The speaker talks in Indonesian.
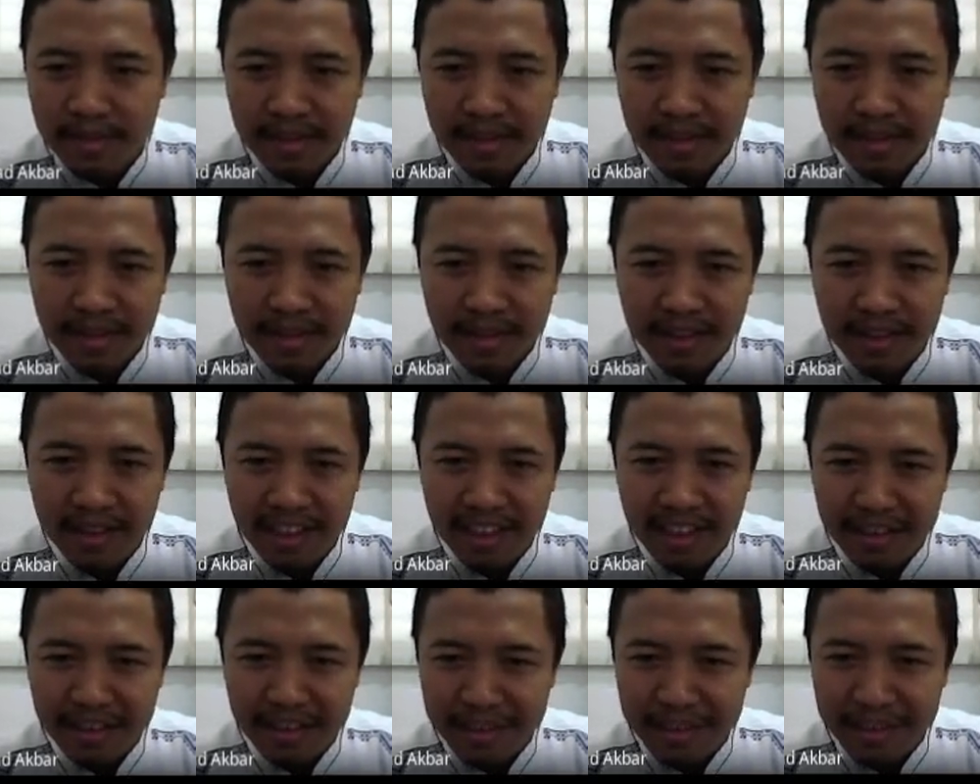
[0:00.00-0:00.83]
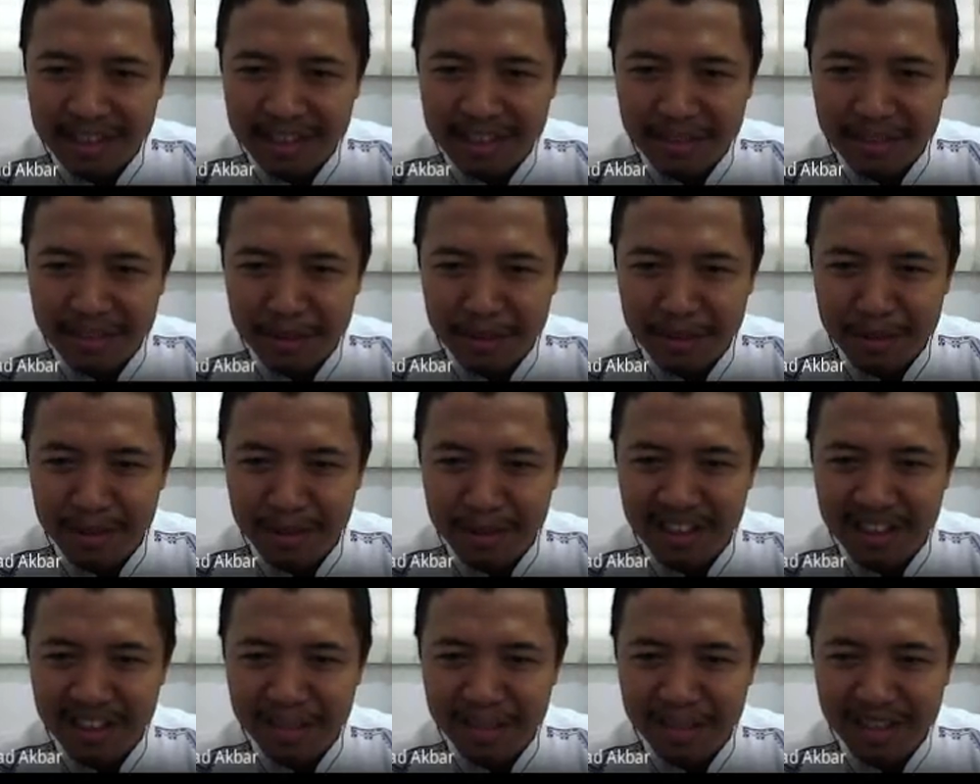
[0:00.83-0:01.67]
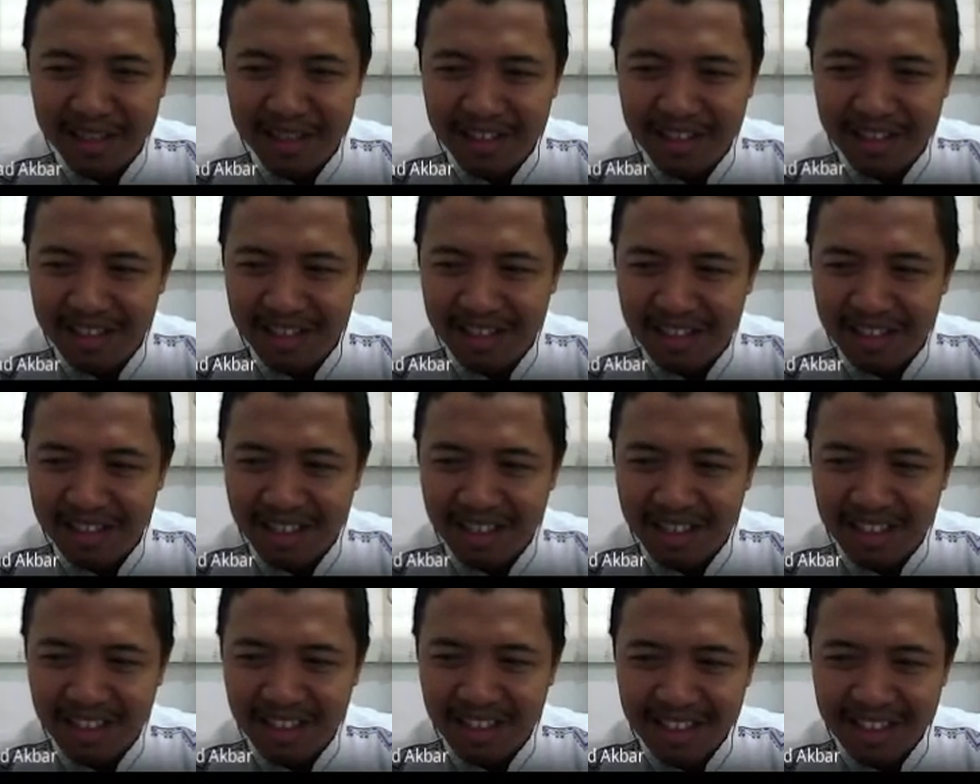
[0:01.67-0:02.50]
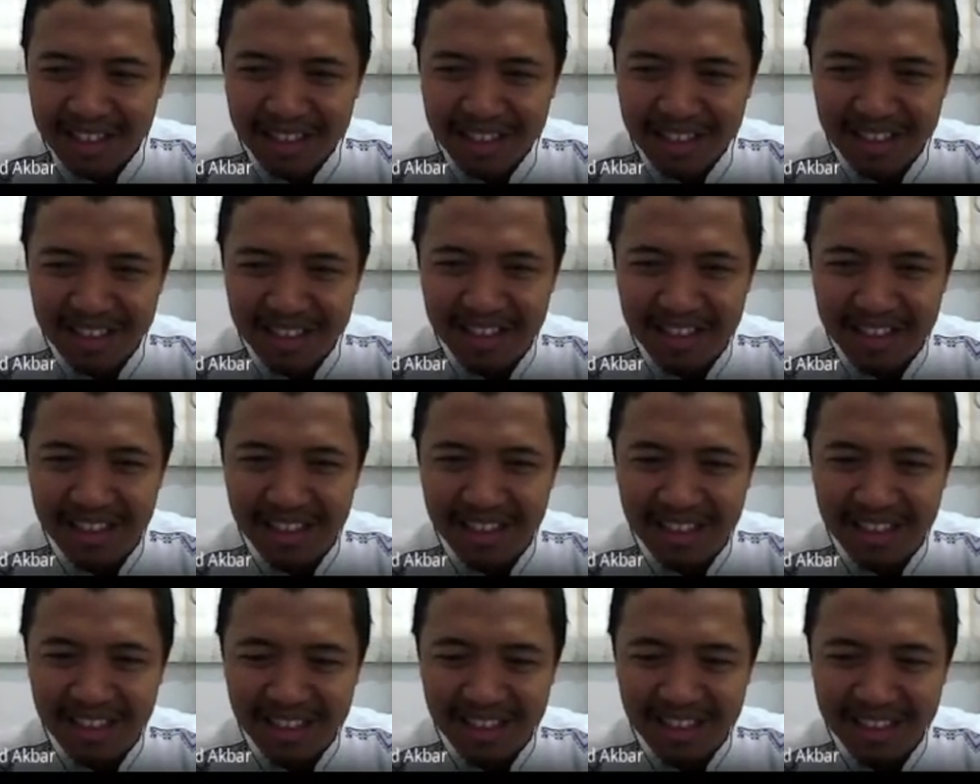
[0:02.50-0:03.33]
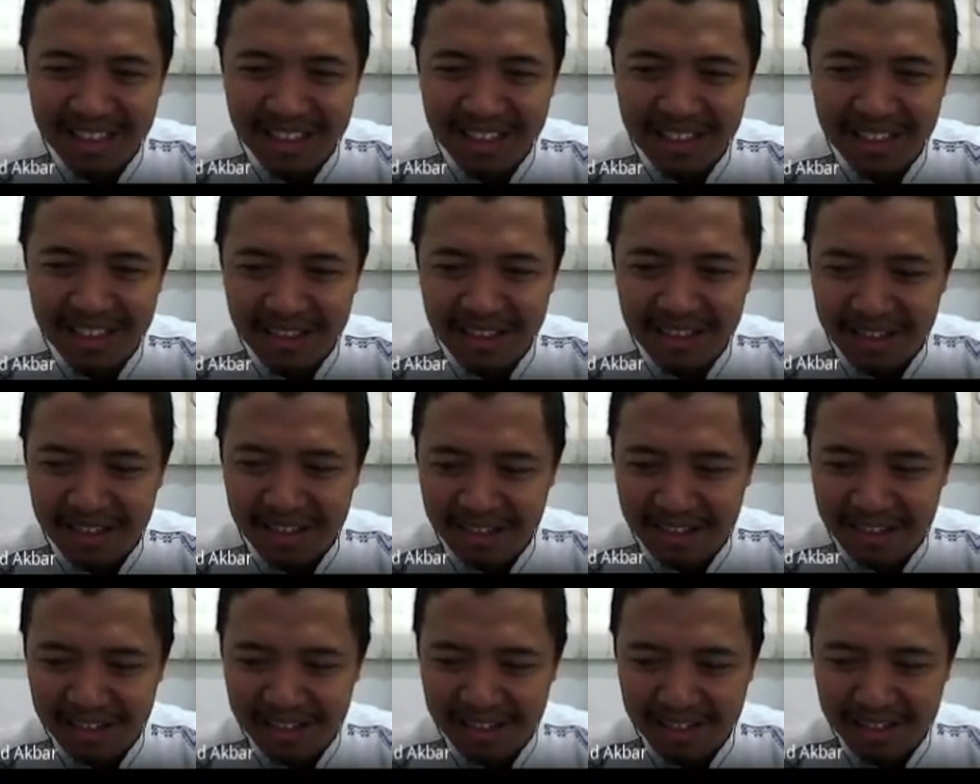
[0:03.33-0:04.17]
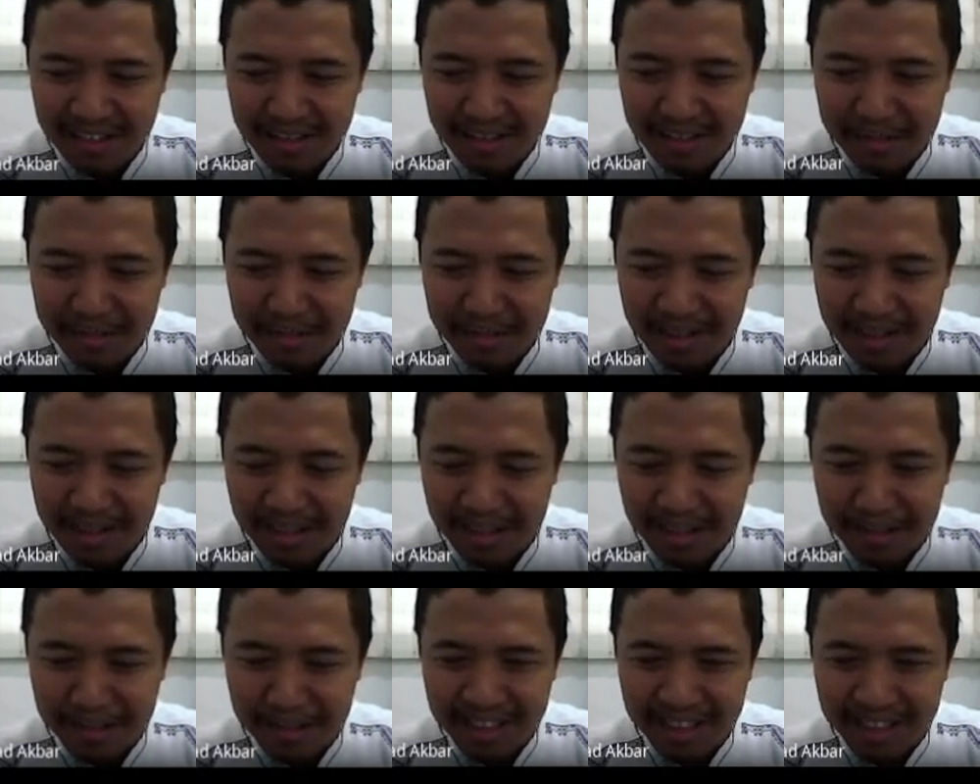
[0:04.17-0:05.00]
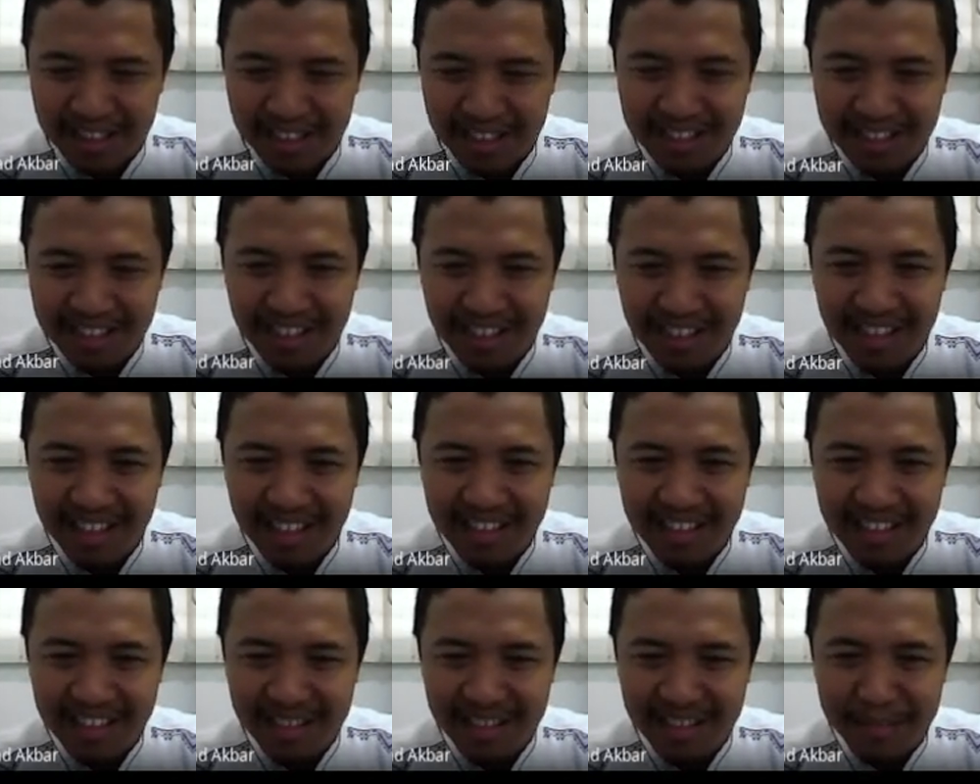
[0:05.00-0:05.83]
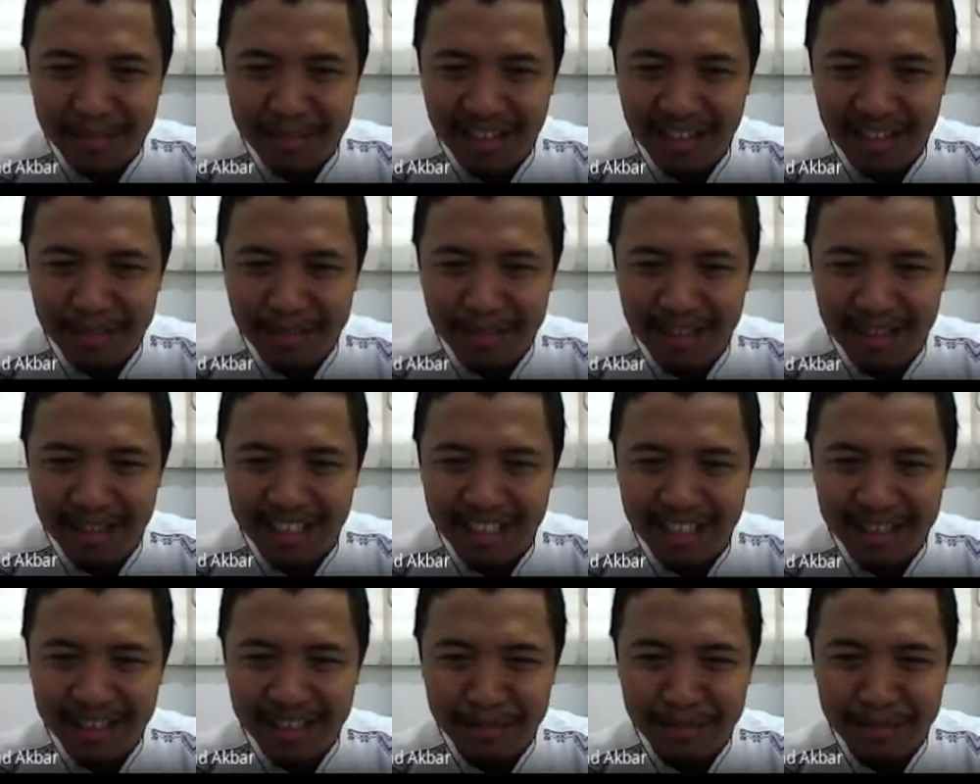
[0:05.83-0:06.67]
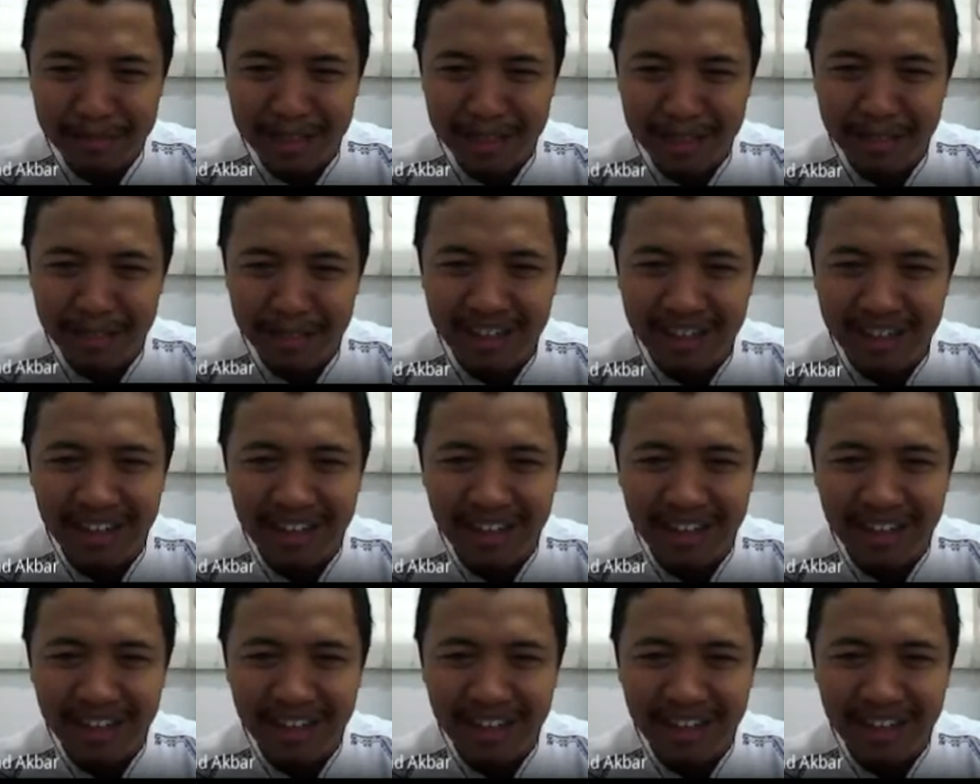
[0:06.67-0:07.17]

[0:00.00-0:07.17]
Nanti kenapa disebut min term Karena dia uh, merepresentasikan term yang paling minimal.